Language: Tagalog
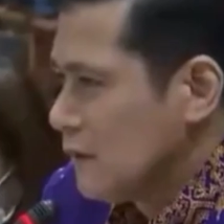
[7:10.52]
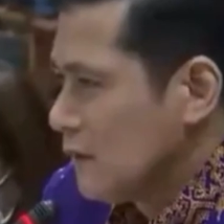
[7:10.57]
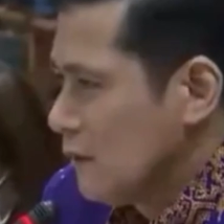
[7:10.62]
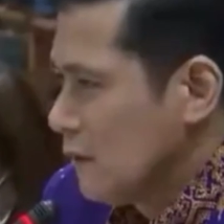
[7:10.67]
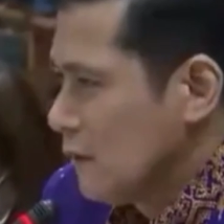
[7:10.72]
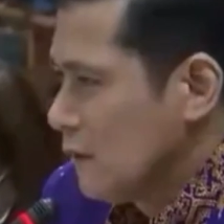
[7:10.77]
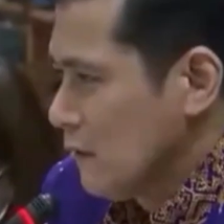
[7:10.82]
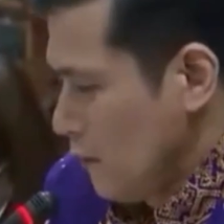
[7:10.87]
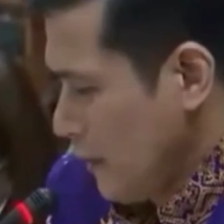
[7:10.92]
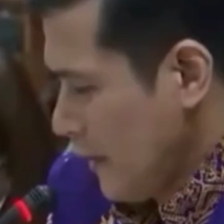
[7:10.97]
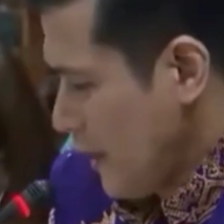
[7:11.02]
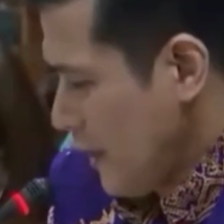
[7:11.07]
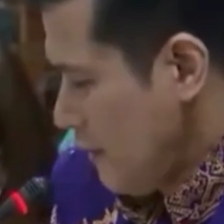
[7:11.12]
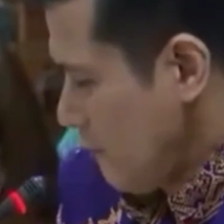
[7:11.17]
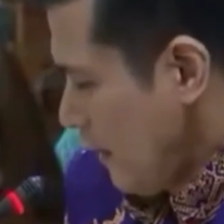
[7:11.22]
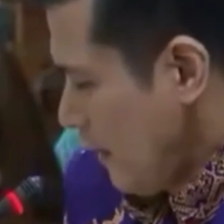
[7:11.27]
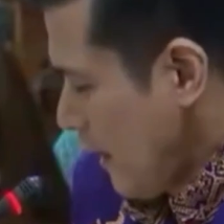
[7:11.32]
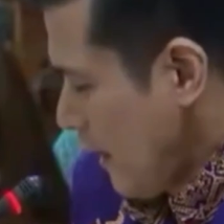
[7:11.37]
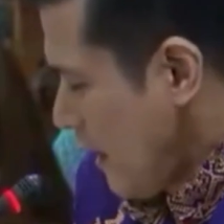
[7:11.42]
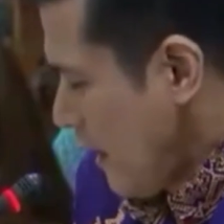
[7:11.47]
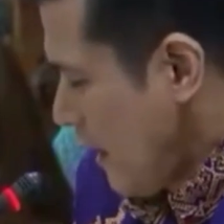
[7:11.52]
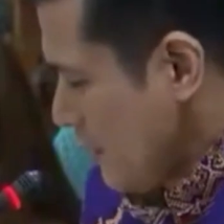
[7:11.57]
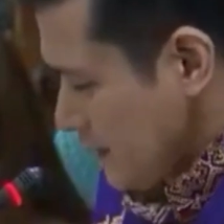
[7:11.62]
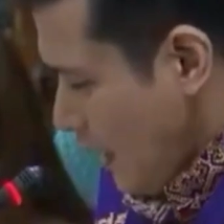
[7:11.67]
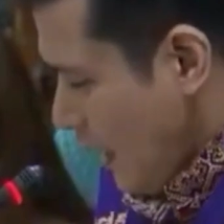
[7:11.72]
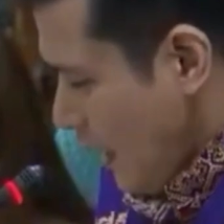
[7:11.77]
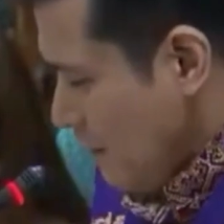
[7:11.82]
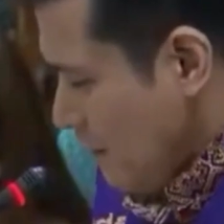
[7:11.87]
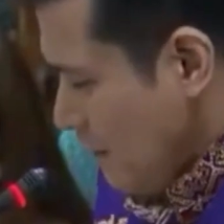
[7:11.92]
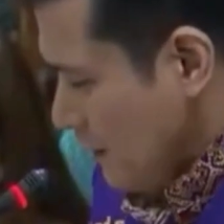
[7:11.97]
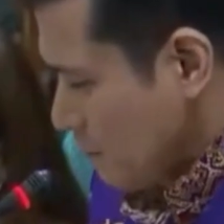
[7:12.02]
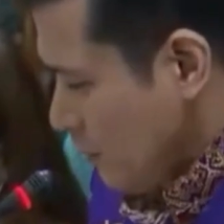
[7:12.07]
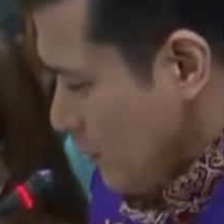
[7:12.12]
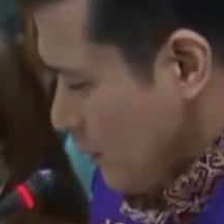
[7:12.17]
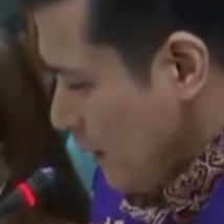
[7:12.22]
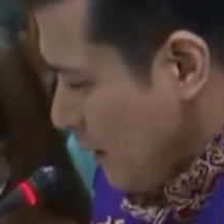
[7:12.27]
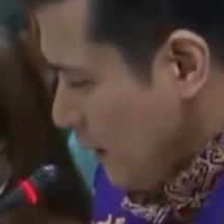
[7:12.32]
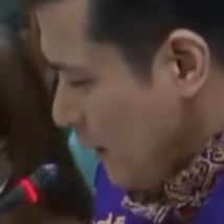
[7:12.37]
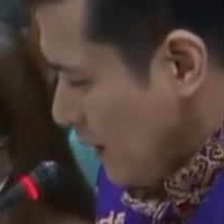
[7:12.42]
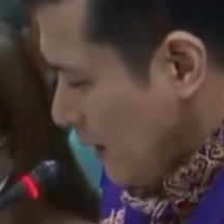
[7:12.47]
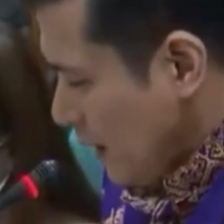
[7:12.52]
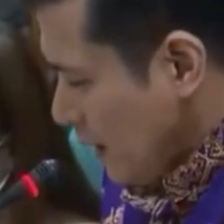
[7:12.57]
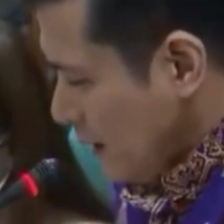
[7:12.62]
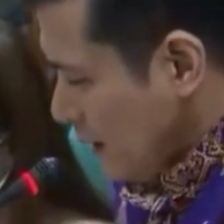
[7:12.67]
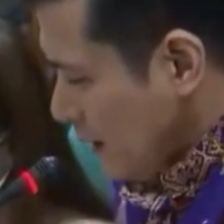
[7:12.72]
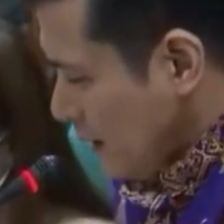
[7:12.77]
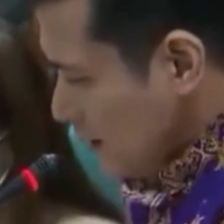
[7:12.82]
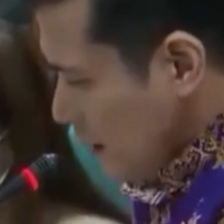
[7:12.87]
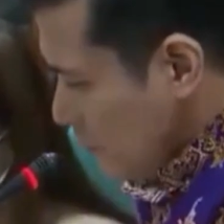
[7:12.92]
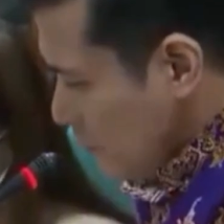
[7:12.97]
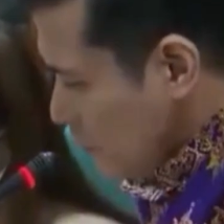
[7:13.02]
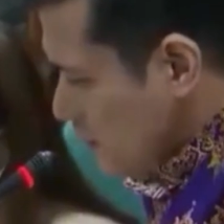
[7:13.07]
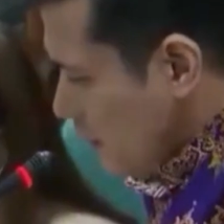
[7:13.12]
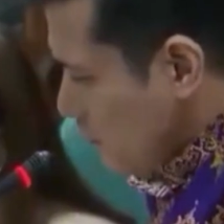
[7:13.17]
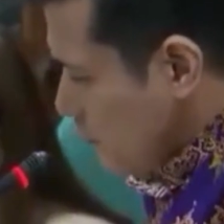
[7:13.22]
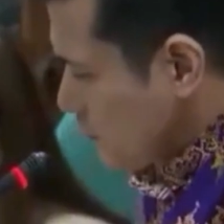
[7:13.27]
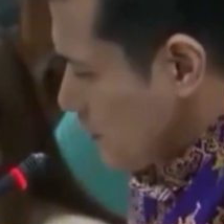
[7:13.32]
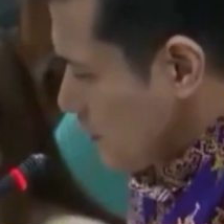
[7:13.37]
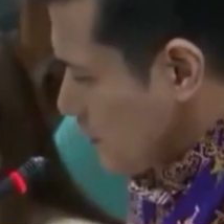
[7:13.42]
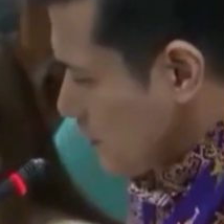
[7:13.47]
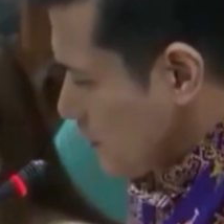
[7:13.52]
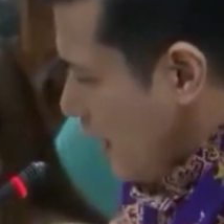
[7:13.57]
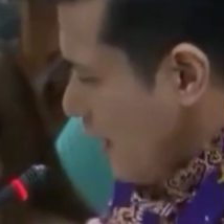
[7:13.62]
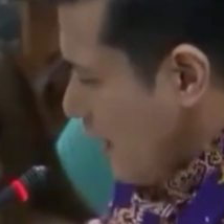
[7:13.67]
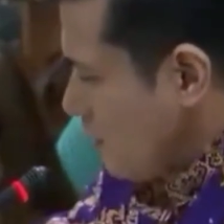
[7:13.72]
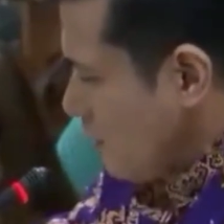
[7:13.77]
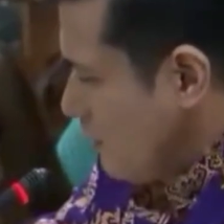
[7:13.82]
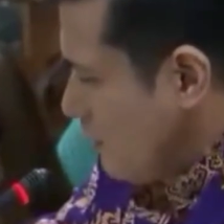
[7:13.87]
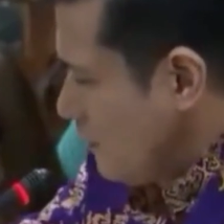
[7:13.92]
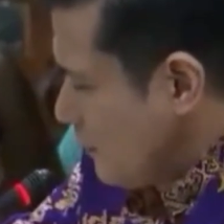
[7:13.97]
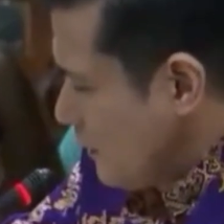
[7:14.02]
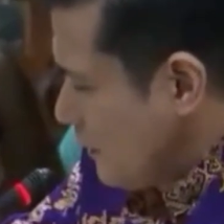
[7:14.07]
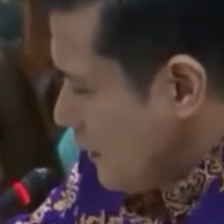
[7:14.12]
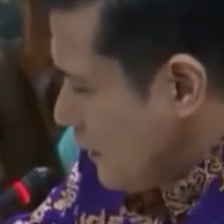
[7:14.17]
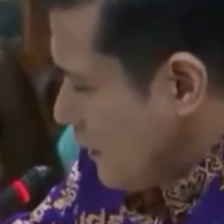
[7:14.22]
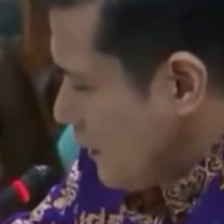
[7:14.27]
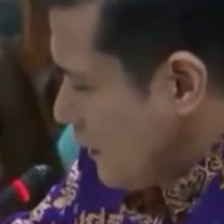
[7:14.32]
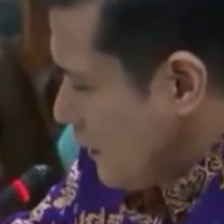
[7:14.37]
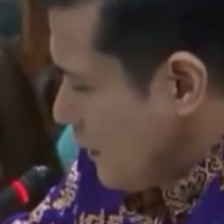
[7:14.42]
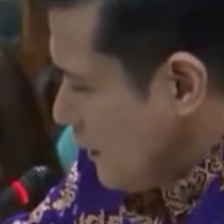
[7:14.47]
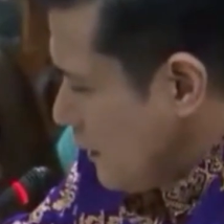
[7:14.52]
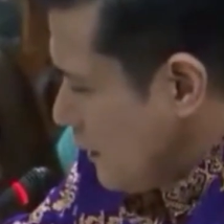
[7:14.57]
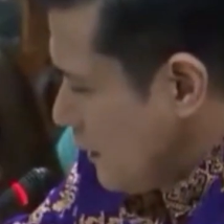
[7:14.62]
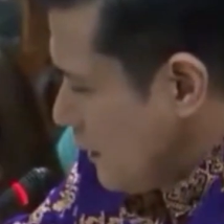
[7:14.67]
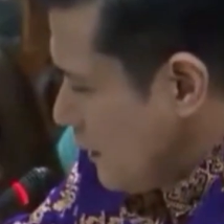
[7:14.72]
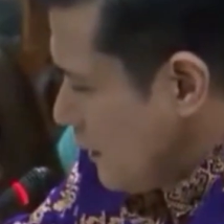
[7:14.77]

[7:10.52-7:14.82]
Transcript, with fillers: Okay, maraming salamat po. Magtapos uh, na po tayo. Hindi pa po